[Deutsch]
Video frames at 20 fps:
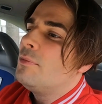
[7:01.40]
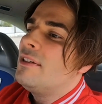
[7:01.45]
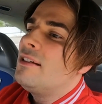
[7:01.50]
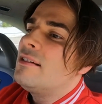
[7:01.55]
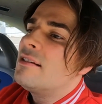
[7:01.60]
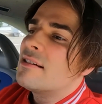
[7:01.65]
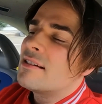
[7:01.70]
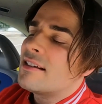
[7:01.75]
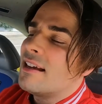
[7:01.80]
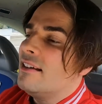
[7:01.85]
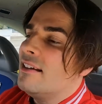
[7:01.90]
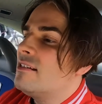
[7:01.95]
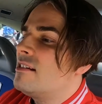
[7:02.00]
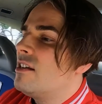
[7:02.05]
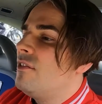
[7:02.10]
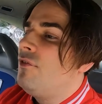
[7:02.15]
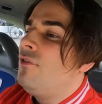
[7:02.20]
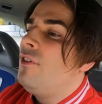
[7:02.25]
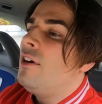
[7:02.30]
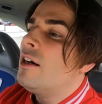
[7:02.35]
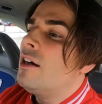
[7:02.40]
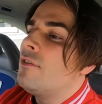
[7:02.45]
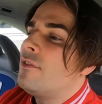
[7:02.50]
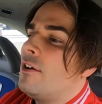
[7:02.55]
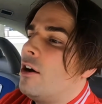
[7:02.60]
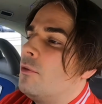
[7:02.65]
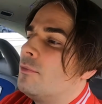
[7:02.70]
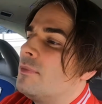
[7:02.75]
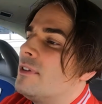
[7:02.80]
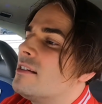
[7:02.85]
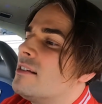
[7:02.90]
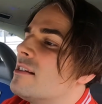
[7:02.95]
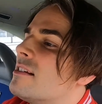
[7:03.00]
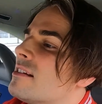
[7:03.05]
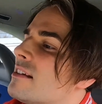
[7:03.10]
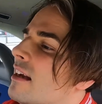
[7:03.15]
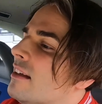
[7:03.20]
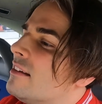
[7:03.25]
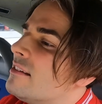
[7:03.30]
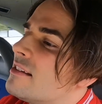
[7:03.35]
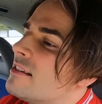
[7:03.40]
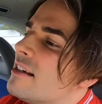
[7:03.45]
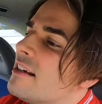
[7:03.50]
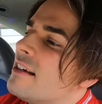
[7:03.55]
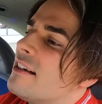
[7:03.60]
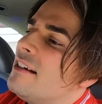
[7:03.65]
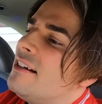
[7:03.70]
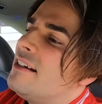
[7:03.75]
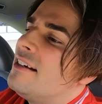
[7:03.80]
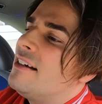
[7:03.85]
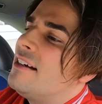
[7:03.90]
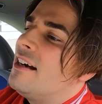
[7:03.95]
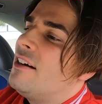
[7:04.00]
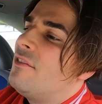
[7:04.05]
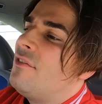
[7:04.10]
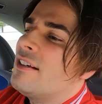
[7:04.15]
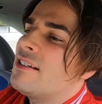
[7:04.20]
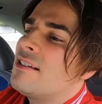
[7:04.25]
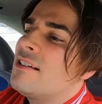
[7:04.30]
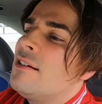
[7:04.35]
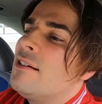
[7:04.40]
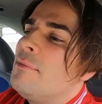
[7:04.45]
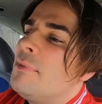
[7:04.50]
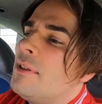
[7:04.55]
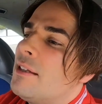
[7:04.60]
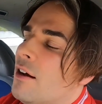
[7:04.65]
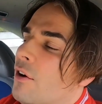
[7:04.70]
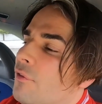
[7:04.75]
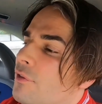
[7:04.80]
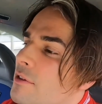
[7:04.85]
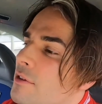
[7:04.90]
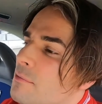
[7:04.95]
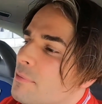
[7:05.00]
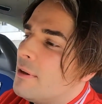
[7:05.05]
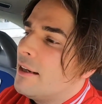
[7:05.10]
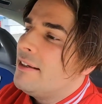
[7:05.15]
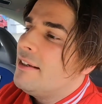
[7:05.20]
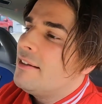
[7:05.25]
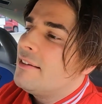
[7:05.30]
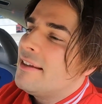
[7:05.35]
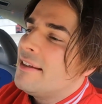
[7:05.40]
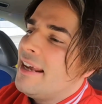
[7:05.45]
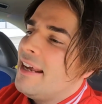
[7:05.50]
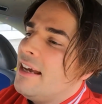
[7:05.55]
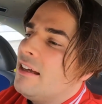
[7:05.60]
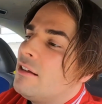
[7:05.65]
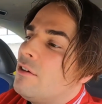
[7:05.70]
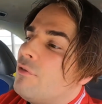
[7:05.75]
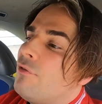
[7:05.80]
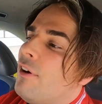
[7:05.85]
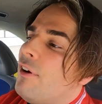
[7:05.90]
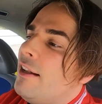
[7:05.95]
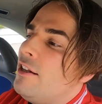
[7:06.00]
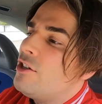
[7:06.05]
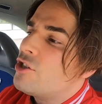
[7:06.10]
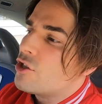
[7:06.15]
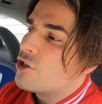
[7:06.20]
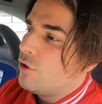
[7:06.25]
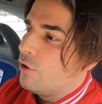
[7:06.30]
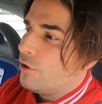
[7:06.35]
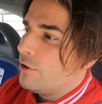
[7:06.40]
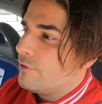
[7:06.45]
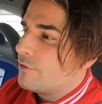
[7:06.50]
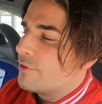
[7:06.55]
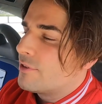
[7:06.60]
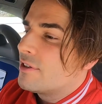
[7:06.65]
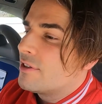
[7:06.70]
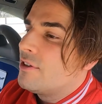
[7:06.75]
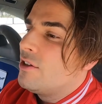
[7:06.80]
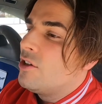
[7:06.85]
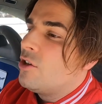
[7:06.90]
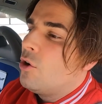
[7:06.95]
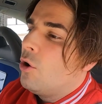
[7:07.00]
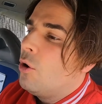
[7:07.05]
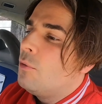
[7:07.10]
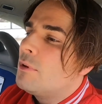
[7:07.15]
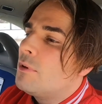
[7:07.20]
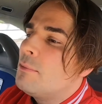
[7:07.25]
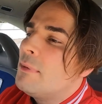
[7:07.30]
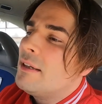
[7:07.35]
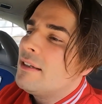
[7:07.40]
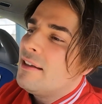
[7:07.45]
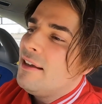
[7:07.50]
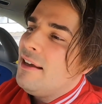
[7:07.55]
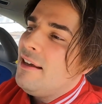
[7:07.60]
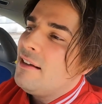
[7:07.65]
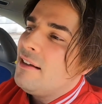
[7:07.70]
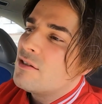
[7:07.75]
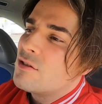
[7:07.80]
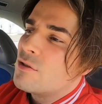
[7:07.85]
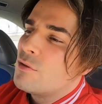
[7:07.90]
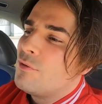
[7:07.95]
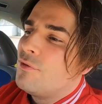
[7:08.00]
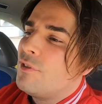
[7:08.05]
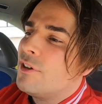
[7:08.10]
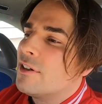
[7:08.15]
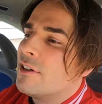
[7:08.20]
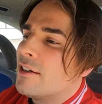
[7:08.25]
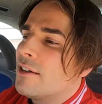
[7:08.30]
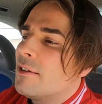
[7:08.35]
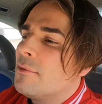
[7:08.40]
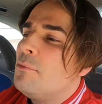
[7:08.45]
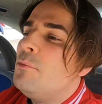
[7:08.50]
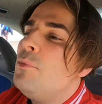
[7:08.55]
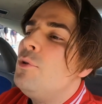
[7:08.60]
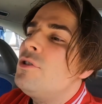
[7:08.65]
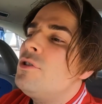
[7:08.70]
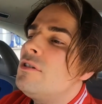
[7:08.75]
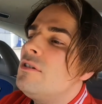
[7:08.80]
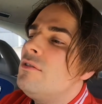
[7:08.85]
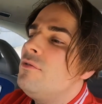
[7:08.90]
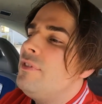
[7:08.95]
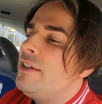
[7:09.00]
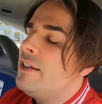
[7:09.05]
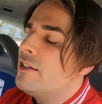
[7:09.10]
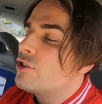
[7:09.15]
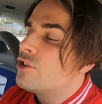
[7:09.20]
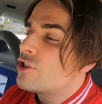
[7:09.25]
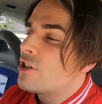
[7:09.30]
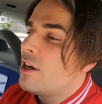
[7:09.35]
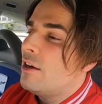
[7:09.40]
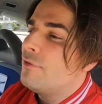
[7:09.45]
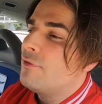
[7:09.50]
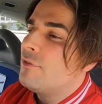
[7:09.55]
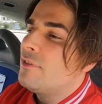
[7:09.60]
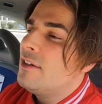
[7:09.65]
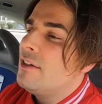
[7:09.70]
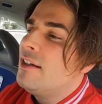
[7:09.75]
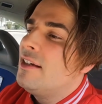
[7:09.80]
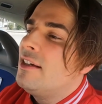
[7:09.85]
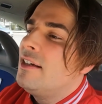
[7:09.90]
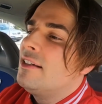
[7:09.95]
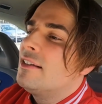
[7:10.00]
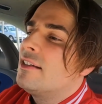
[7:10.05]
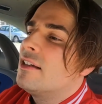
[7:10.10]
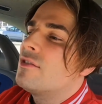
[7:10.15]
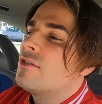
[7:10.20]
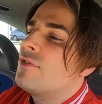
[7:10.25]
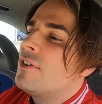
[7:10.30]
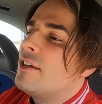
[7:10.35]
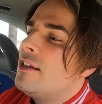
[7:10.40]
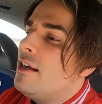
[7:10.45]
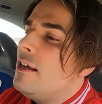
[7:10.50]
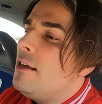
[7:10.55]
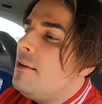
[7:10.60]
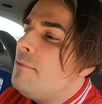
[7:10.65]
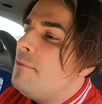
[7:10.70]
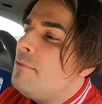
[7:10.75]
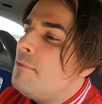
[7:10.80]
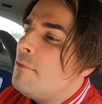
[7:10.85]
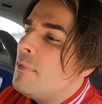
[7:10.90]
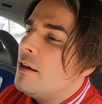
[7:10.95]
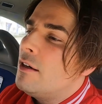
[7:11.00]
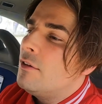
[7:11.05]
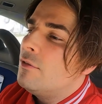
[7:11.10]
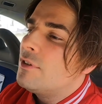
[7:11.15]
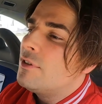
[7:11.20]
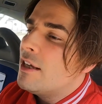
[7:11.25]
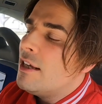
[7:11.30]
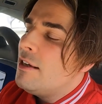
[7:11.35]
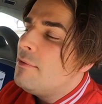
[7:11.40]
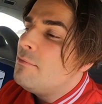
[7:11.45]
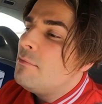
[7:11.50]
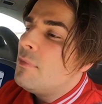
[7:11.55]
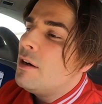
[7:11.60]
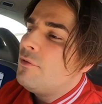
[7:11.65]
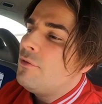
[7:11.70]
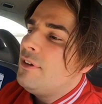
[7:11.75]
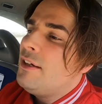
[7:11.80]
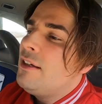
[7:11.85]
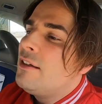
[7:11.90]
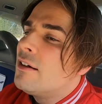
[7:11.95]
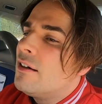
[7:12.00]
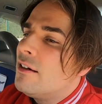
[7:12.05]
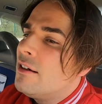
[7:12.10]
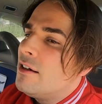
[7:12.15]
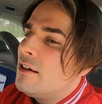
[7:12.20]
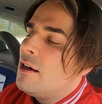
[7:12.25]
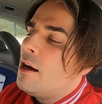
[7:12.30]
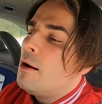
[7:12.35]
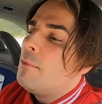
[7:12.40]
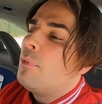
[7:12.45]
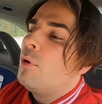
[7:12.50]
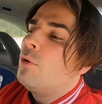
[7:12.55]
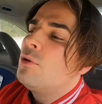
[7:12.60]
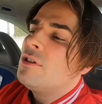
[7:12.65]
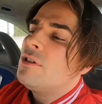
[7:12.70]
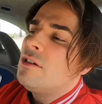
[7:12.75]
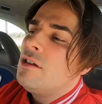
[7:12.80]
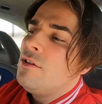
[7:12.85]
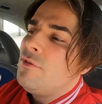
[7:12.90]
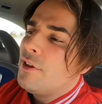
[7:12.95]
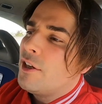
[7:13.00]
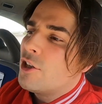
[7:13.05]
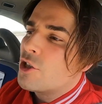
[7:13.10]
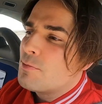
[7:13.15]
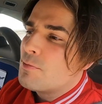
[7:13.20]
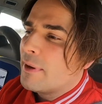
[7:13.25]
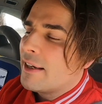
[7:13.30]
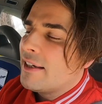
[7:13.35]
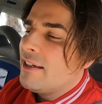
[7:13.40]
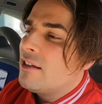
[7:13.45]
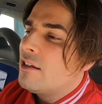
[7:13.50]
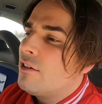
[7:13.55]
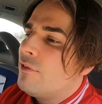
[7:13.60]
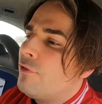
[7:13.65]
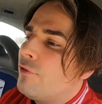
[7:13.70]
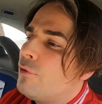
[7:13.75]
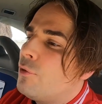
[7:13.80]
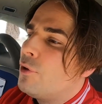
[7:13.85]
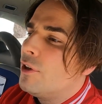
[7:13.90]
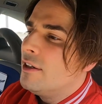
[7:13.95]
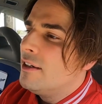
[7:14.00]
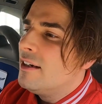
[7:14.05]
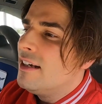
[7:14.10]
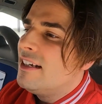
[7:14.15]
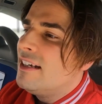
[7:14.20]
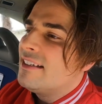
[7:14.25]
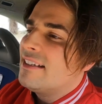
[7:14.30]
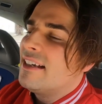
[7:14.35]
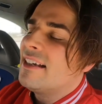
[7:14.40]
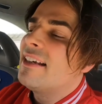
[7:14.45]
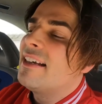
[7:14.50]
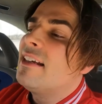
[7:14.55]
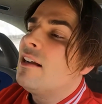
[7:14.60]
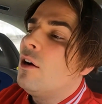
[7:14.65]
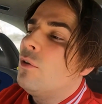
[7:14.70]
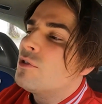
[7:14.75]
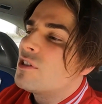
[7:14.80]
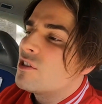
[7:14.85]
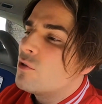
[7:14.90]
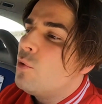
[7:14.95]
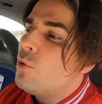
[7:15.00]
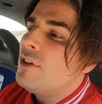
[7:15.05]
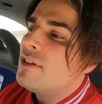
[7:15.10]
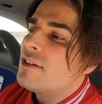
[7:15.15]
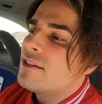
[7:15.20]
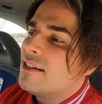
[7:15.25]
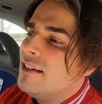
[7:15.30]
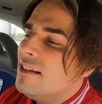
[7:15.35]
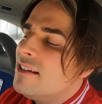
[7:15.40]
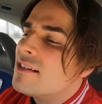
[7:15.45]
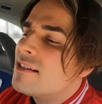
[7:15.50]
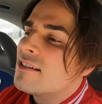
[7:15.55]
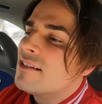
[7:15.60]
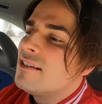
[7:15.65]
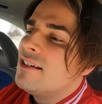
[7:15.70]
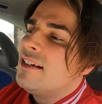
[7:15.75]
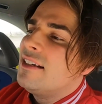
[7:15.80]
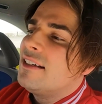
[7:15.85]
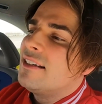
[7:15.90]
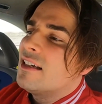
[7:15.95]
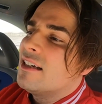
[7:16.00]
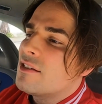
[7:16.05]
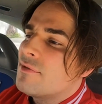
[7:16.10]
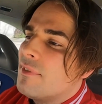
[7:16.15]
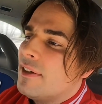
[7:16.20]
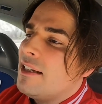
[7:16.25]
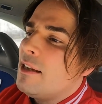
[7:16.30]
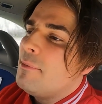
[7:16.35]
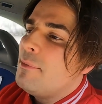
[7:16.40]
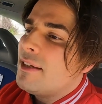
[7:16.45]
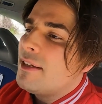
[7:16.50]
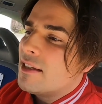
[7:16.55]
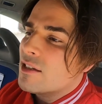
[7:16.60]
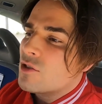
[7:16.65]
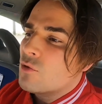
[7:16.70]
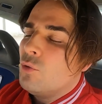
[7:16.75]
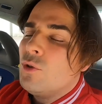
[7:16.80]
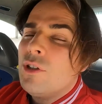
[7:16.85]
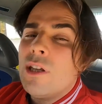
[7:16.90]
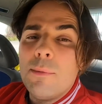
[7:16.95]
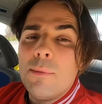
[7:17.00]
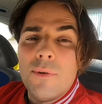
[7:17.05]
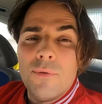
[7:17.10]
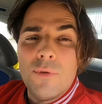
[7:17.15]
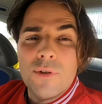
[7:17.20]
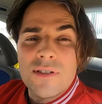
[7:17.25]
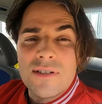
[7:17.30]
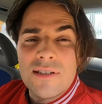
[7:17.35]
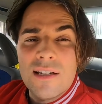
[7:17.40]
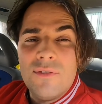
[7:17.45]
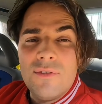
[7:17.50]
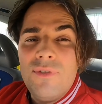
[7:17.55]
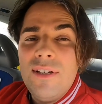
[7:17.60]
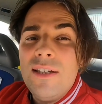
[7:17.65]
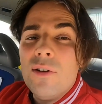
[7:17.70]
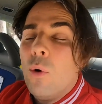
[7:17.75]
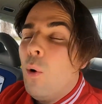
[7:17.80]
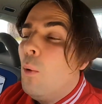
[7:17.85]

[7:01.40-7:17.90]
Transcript: dieses ganze Wirrwarr, um dieses ganze, was hier mit auf diesem Planeten Erde falsch läuft, um dem entgegenzuwirken, müssen wir es schaffen, dass wir immer und immer wieder positive Gespräche führen, denn genau so ist es, dass man nämlich das Unterbewusstsein wieder